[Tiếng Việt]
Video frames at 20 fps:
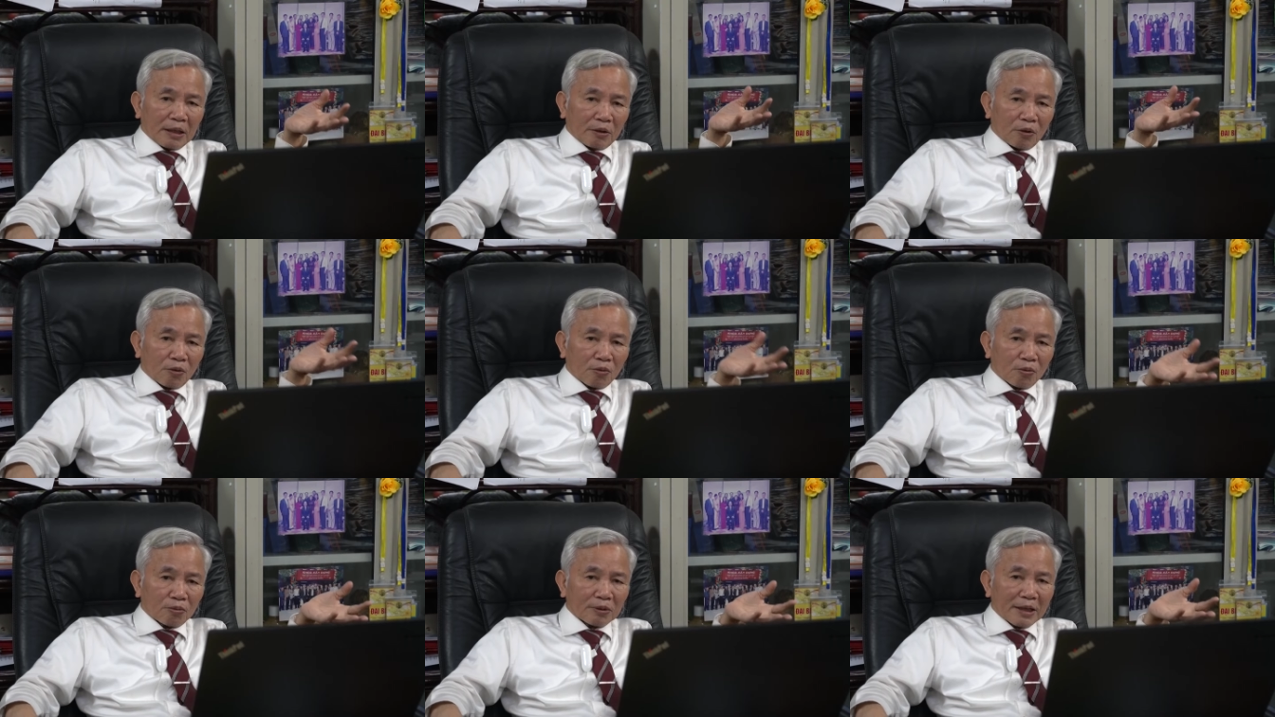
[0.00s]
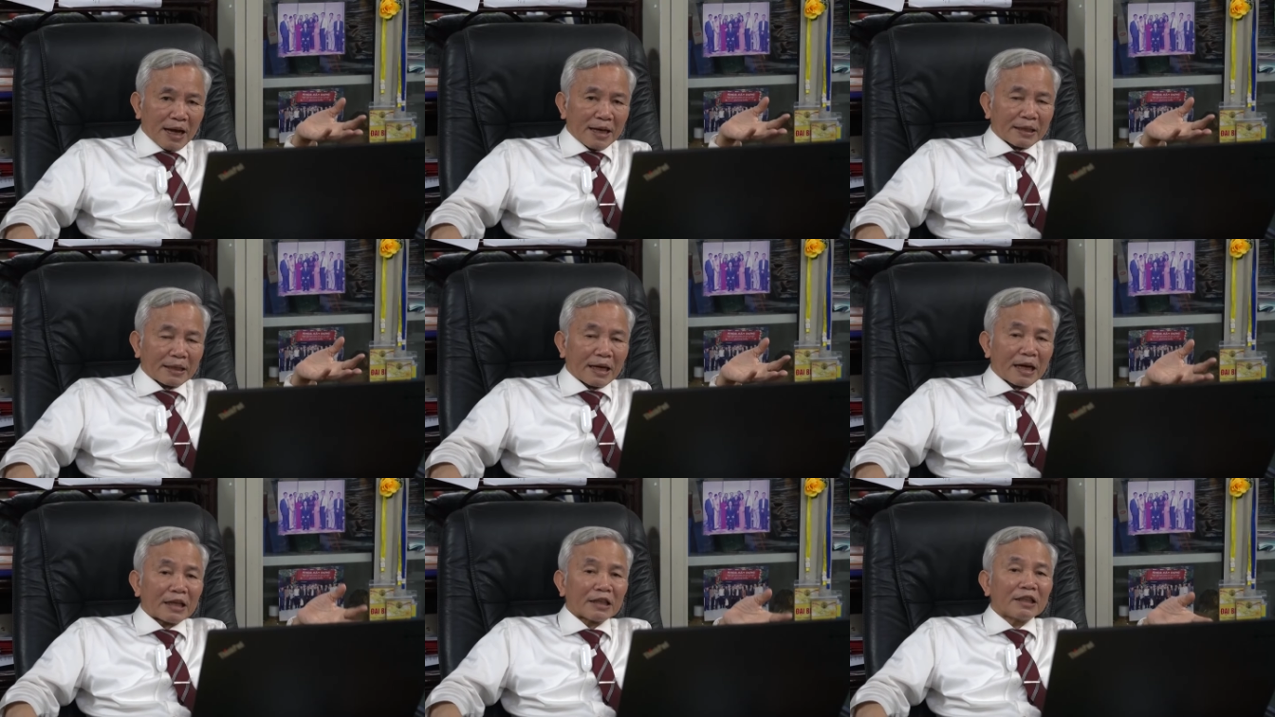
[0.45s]
nó cũng
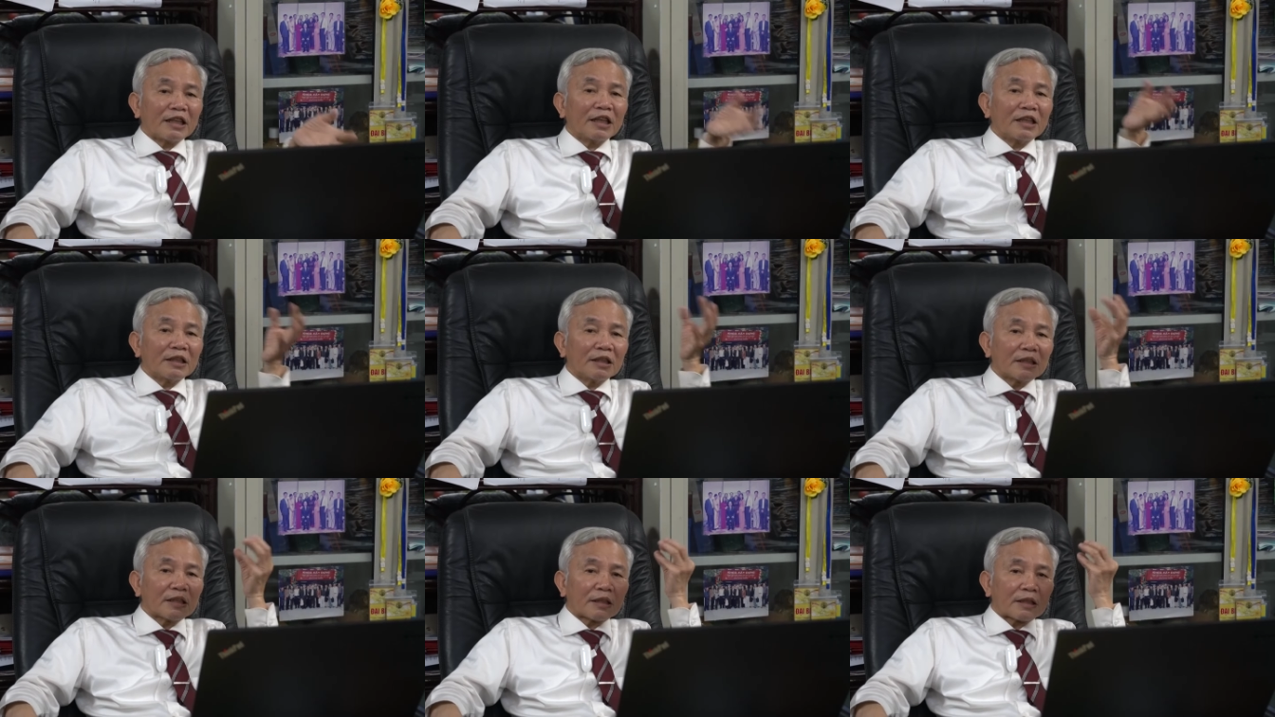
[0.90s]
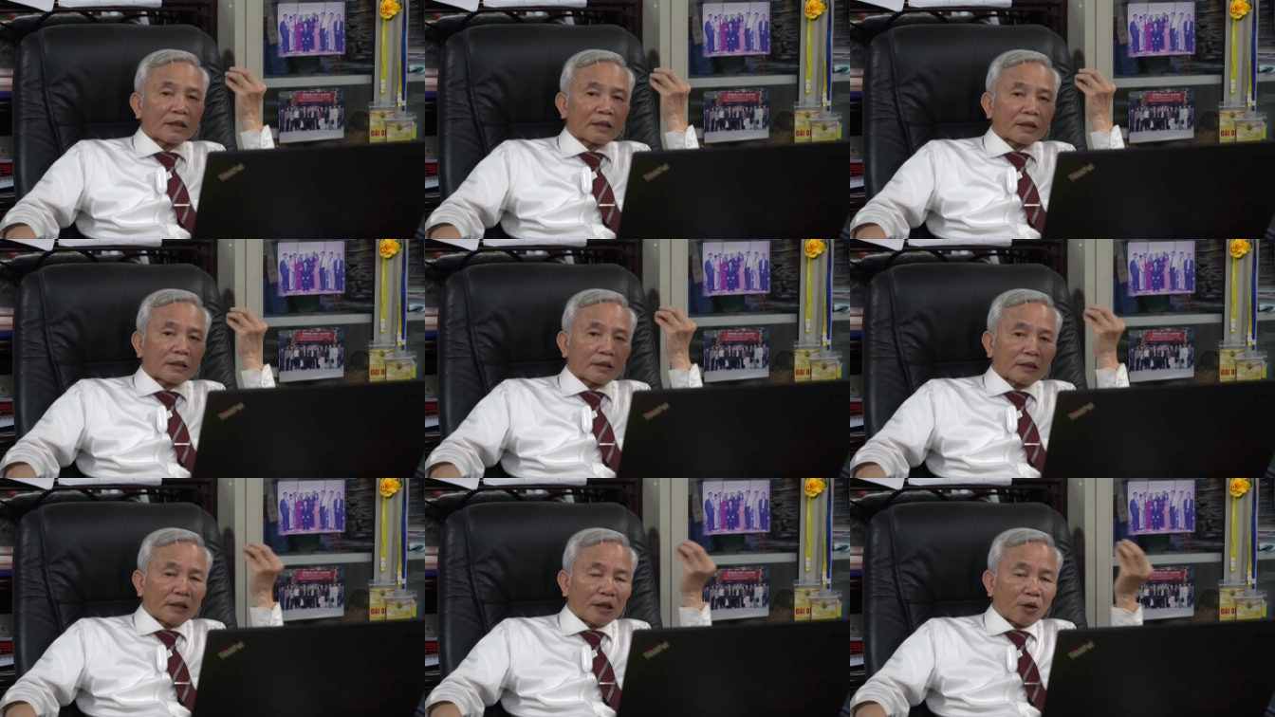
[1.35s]
nát ra nhưng
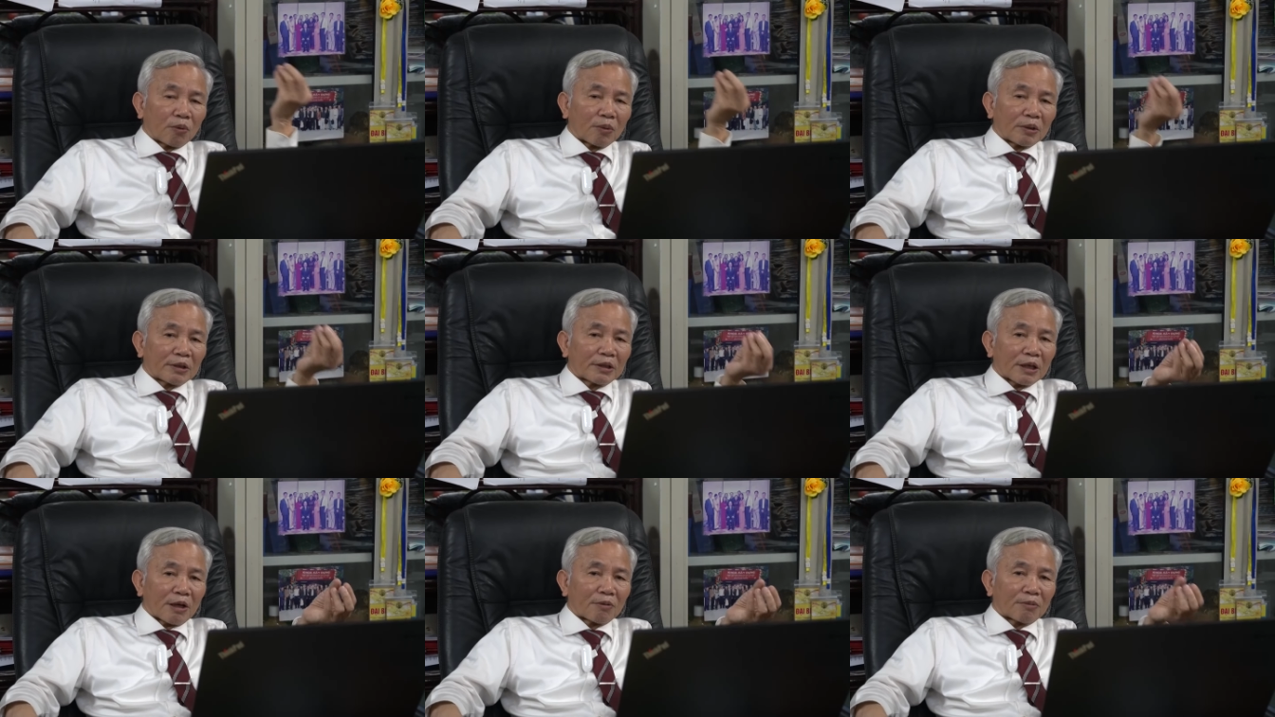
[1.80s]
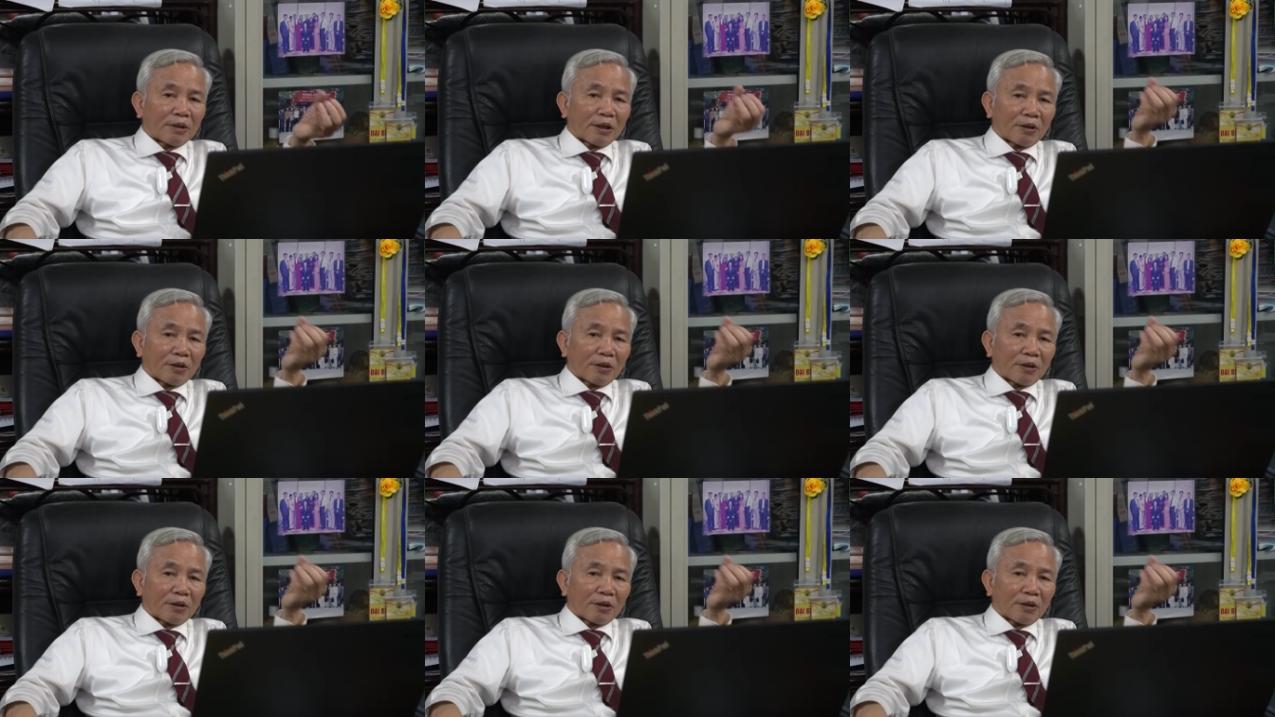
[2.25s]
điều quan trọng